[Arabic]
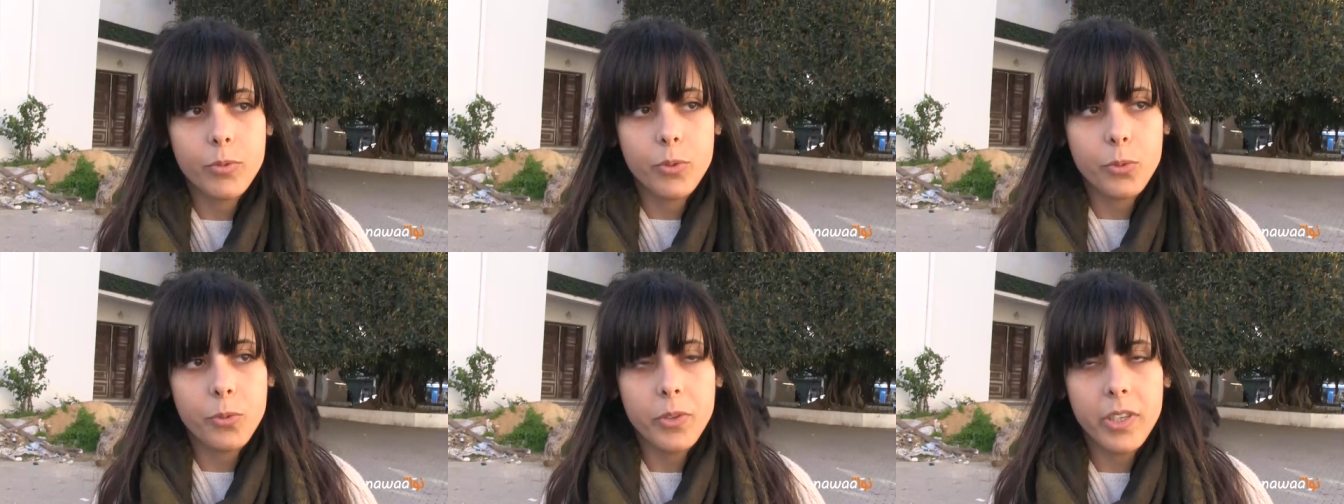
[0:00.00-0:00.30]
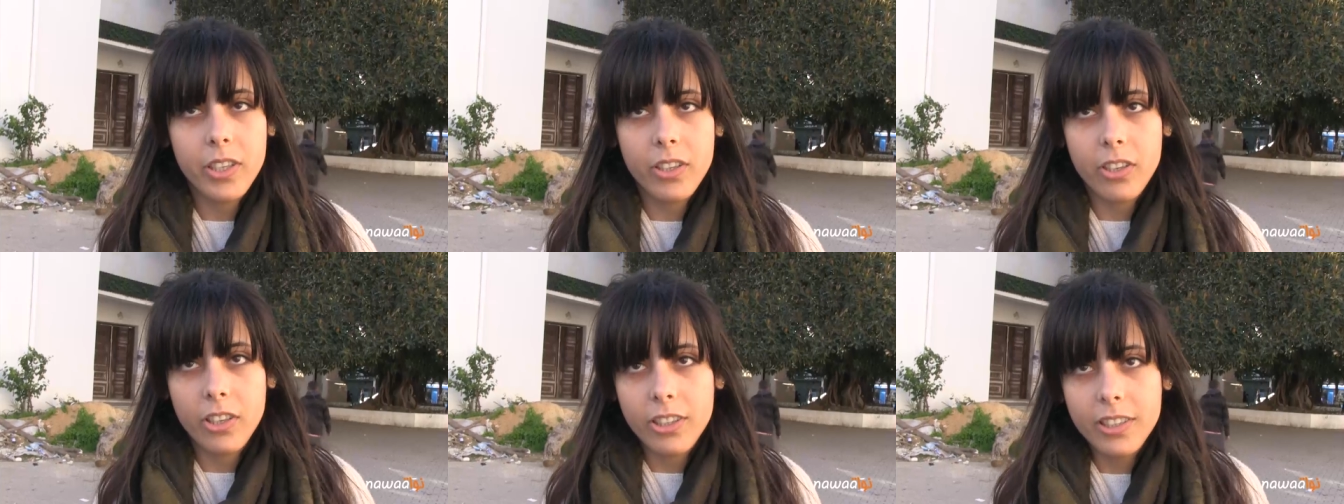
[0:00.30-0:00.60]

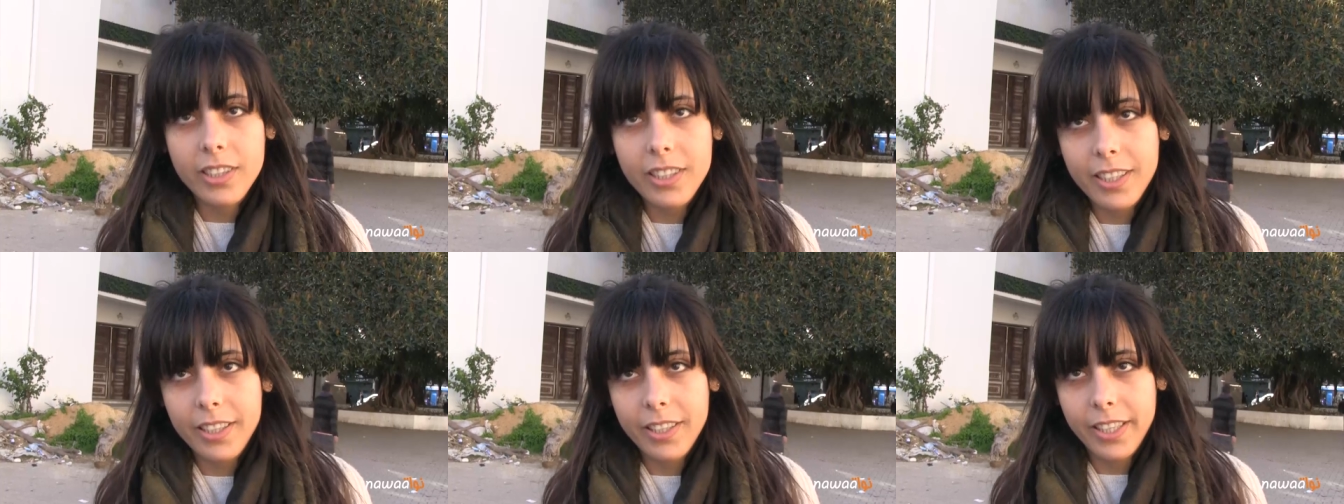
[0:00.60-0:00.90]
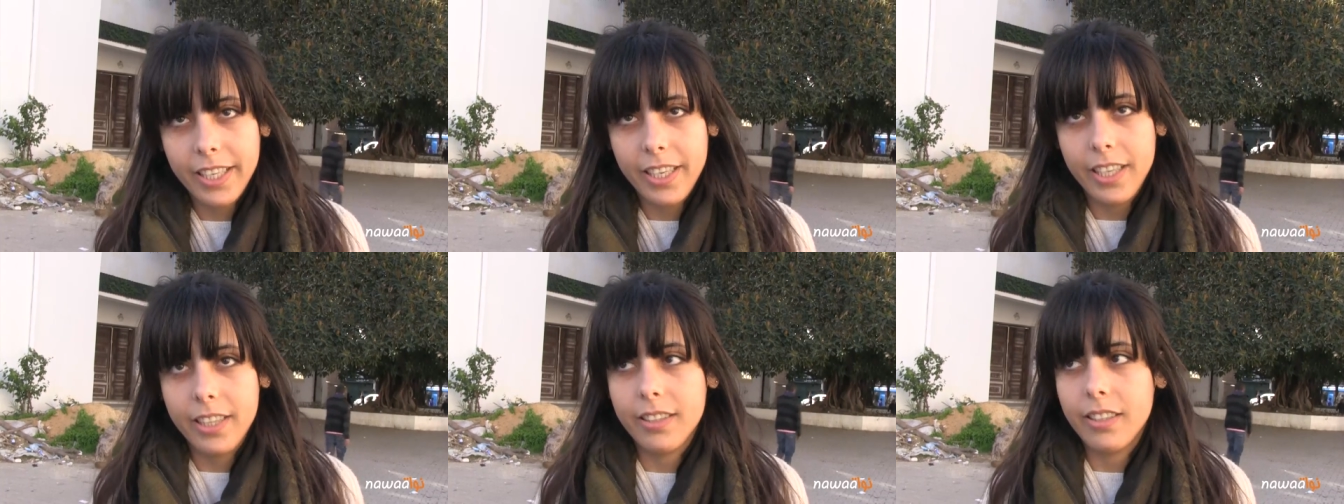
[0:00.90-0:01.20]
شوي كون
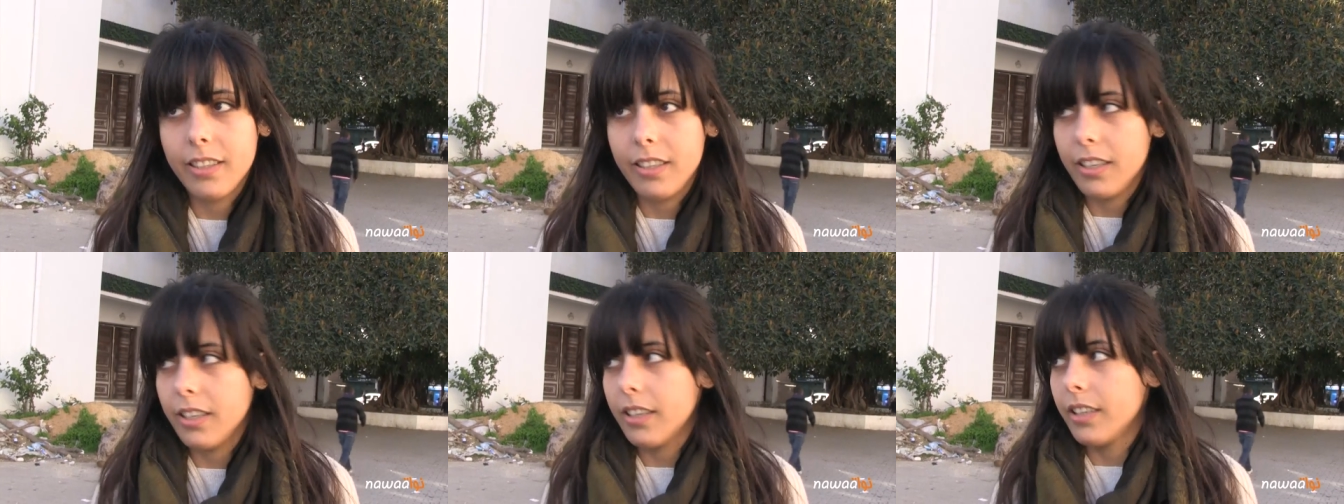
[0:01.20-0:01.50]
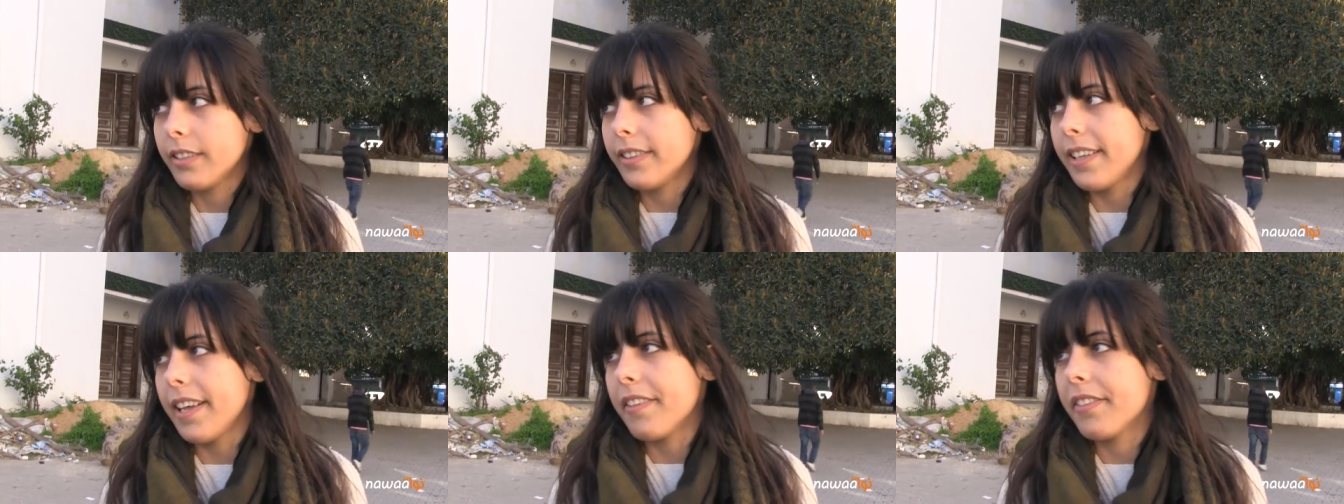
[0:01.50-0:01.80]
كيت
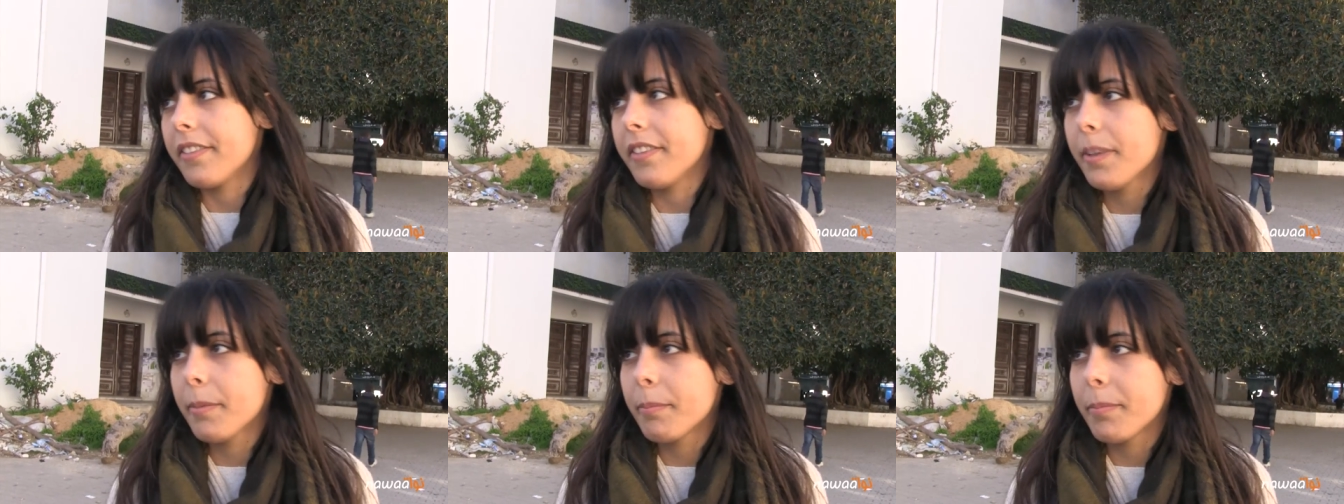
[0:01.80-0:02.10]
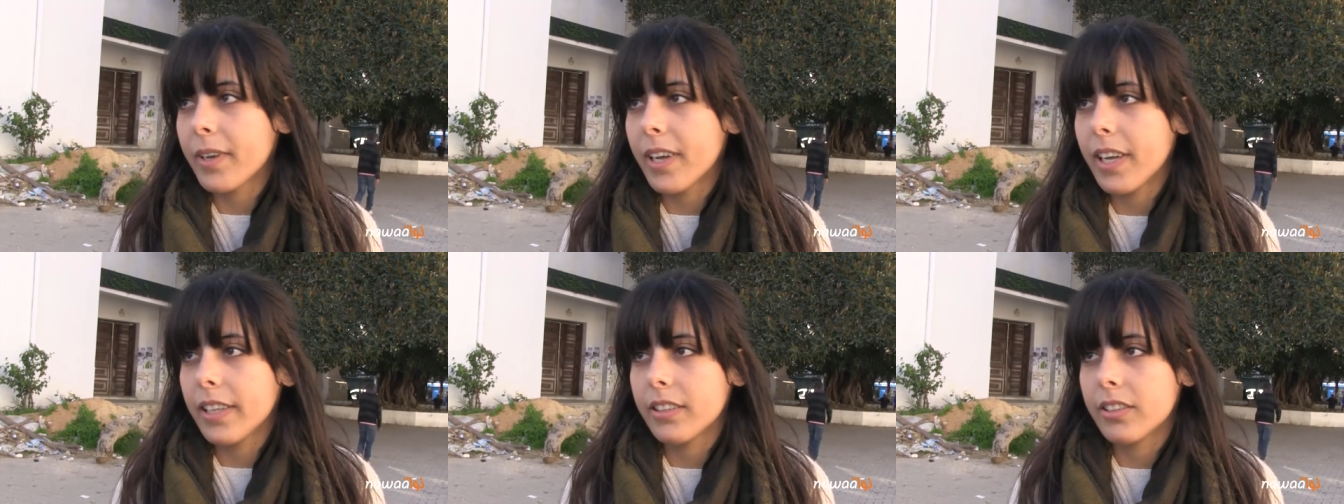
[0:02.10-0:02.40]
التعذيب
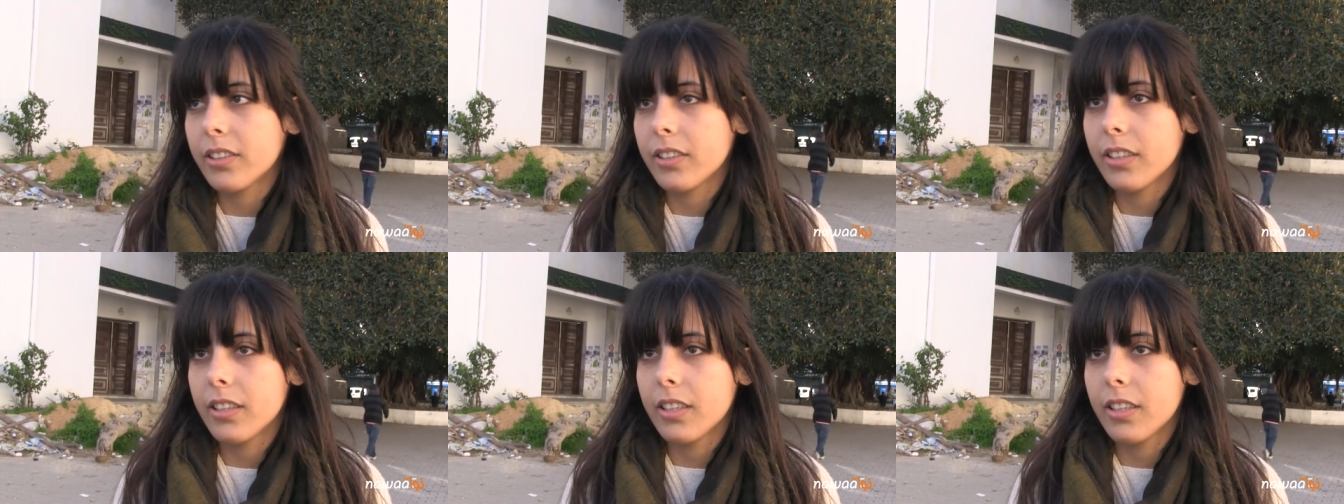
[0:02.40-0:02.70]
خاطر